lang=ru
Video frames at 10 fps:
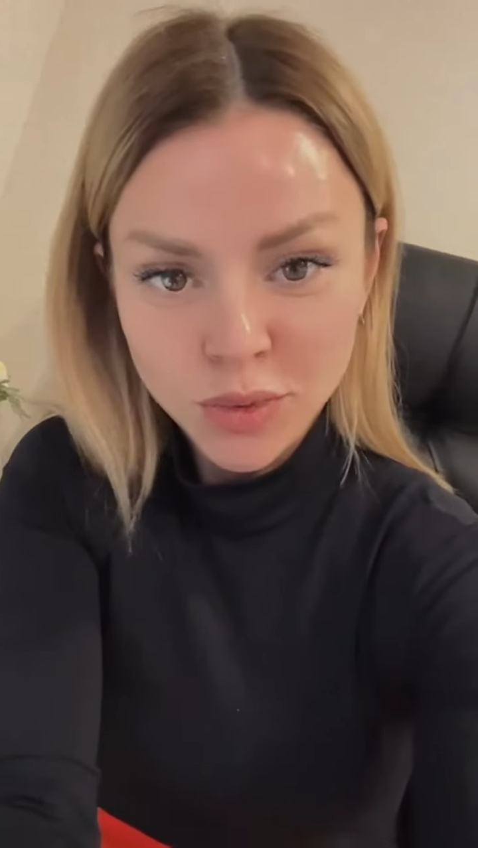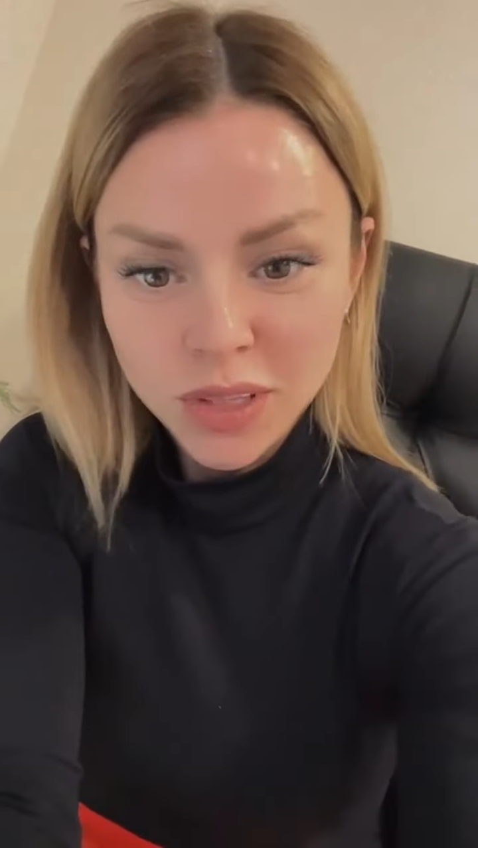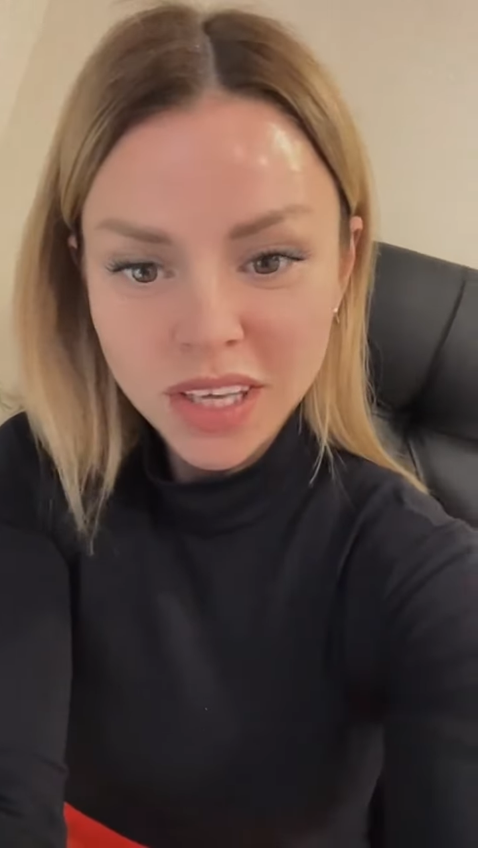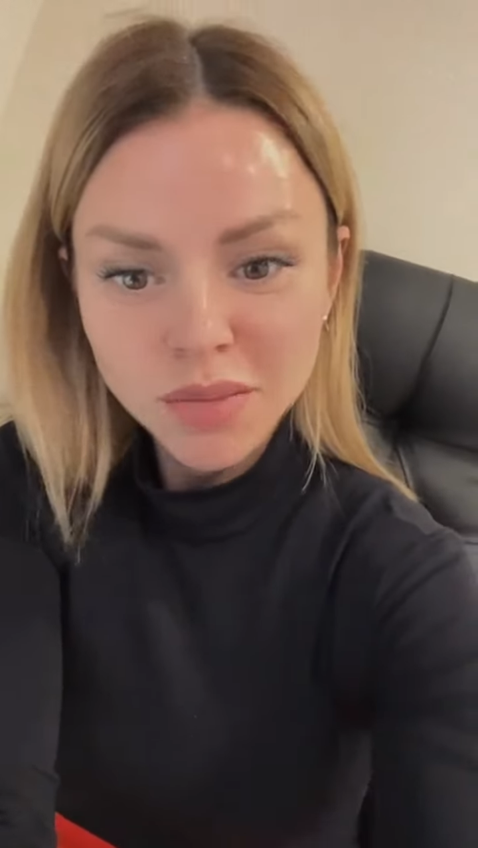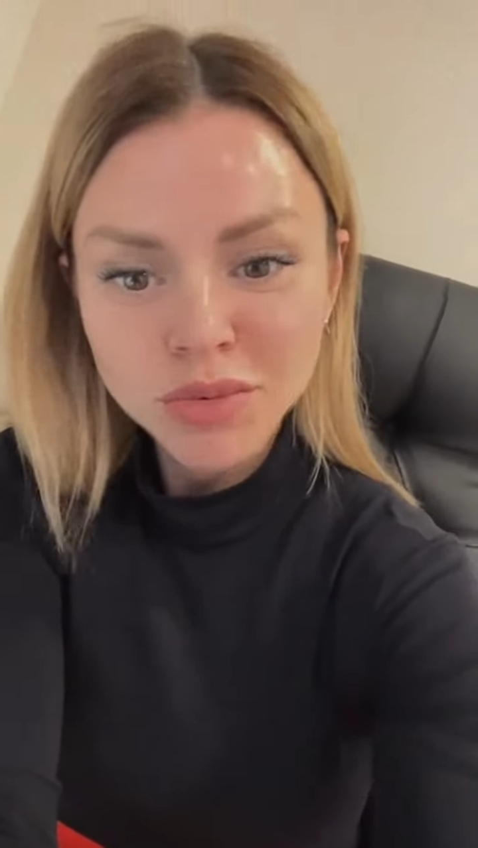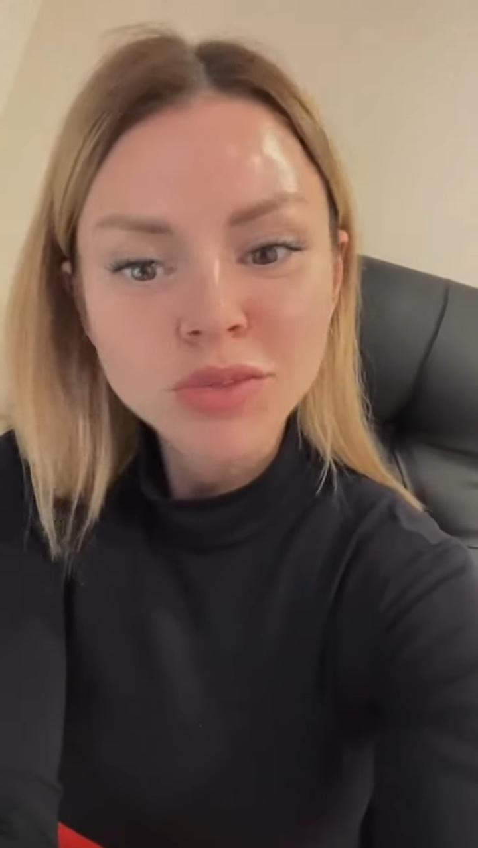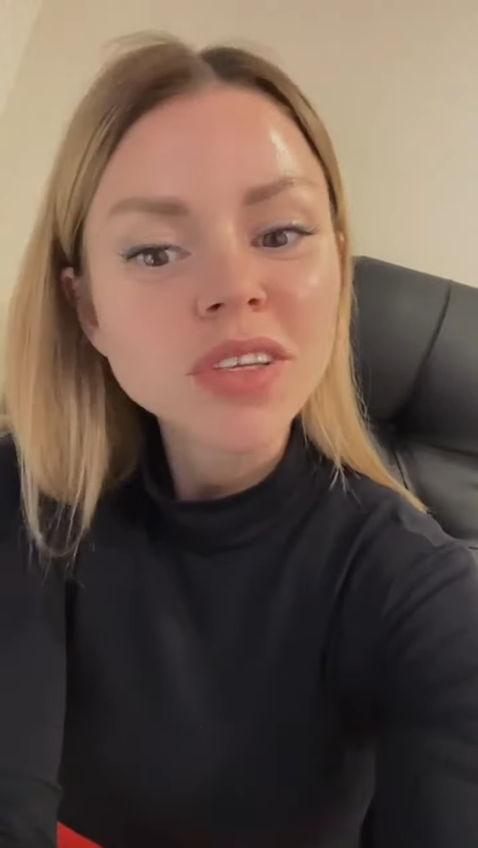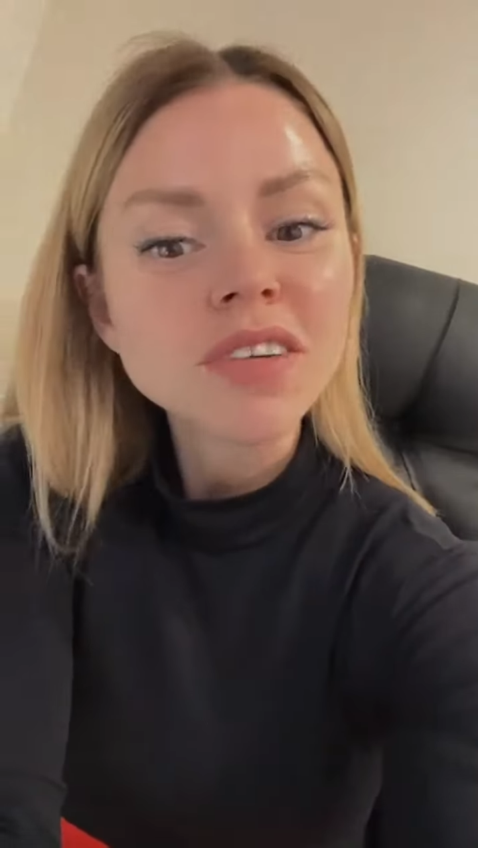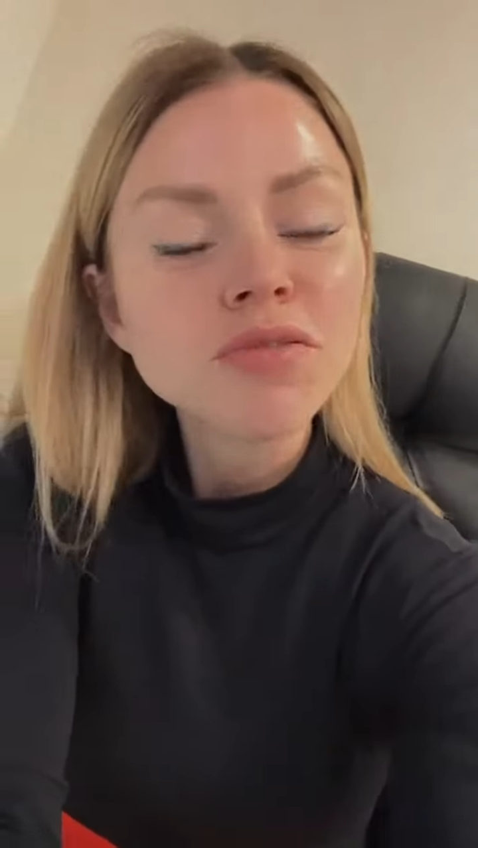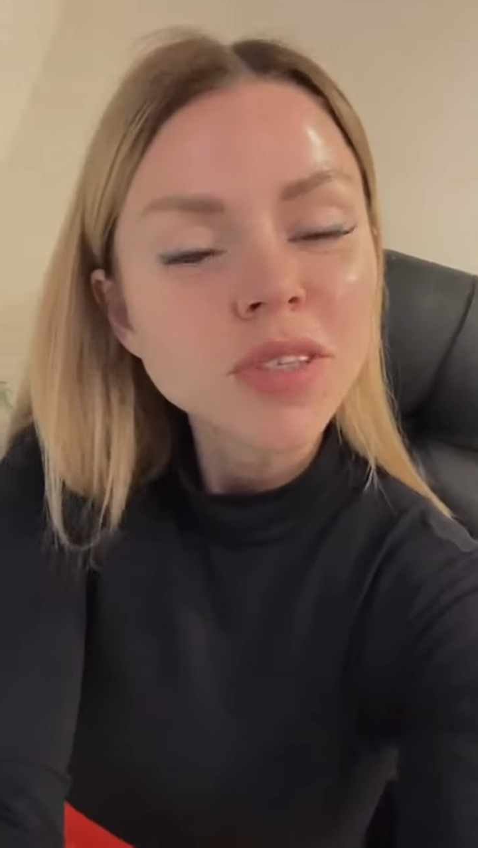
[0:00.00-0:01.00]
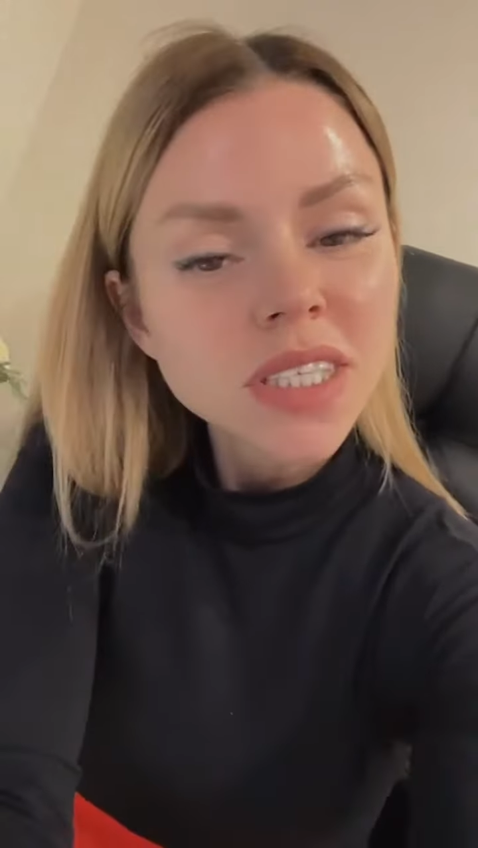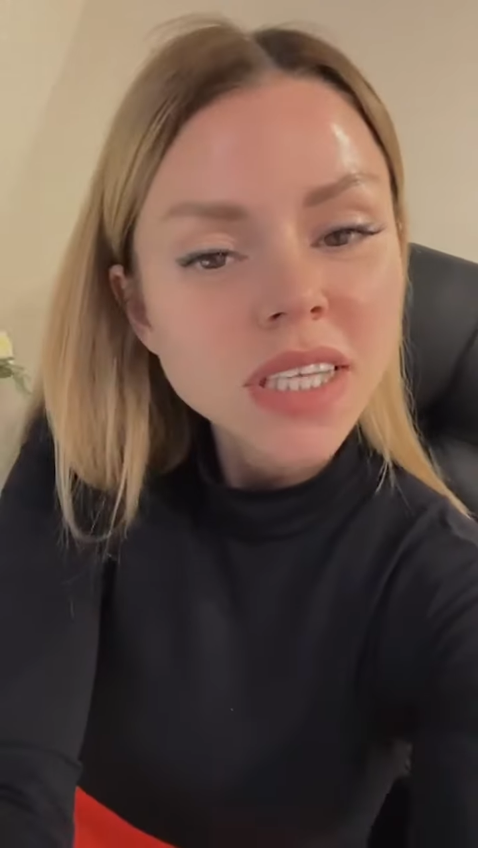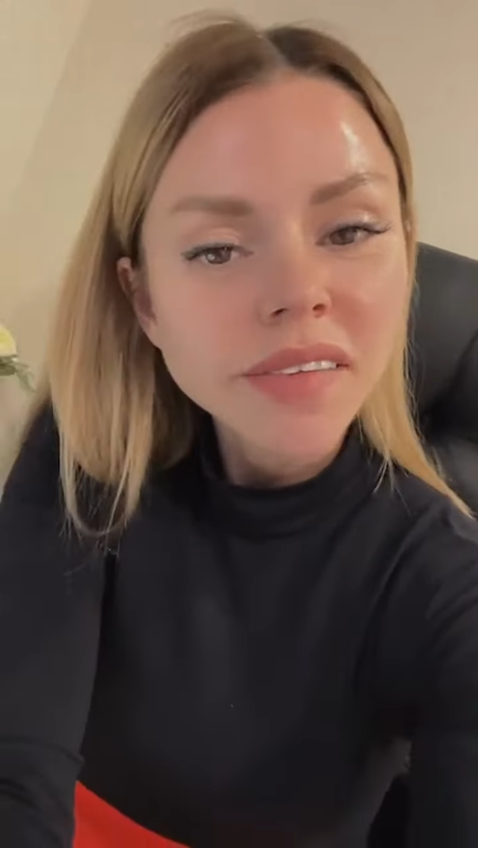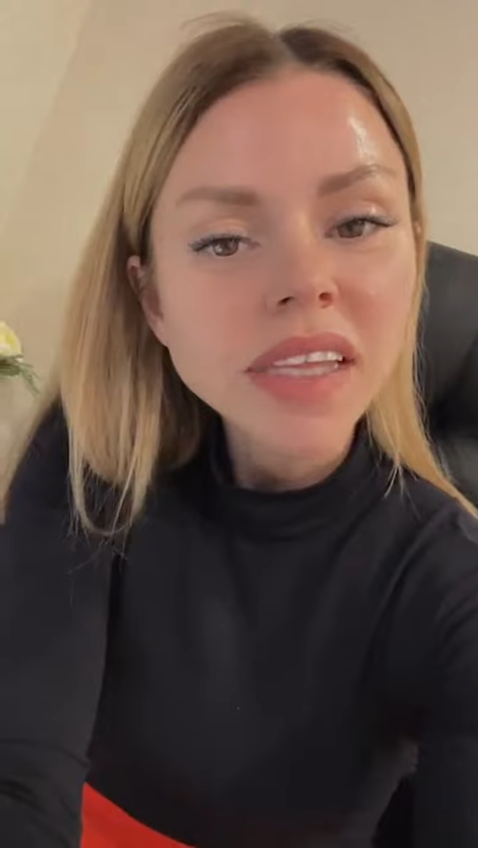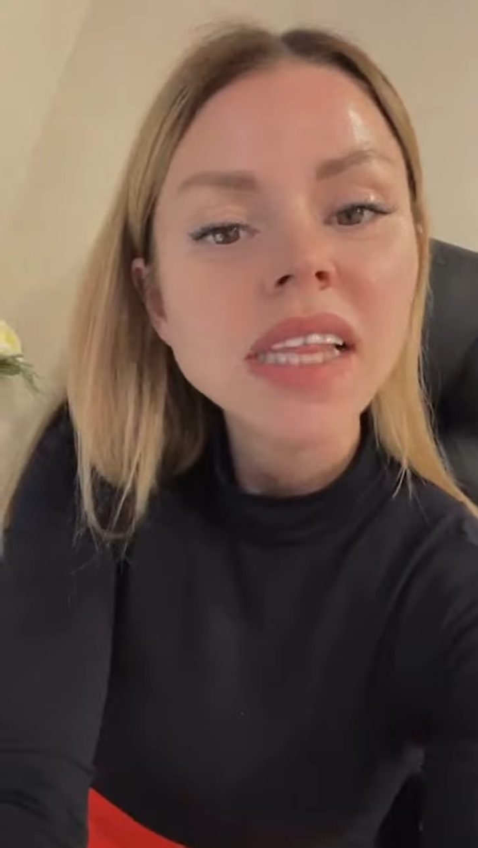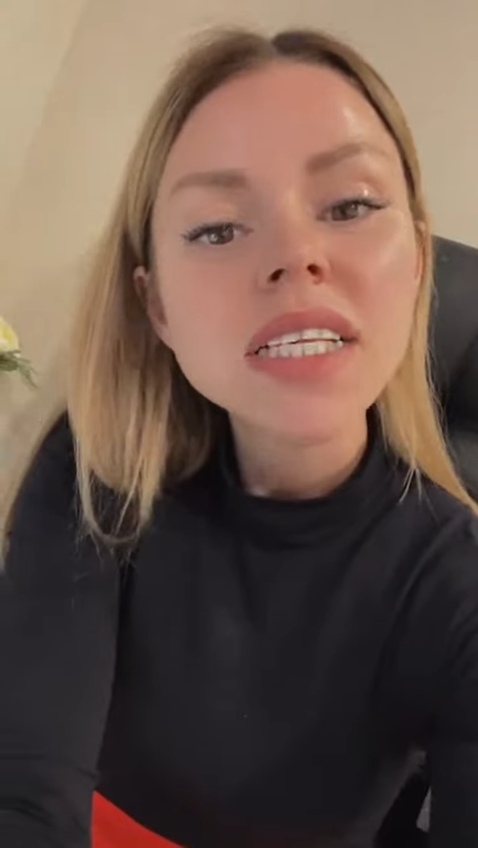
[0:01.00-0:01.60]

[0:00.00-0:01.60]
Вот, я буду телефон ставить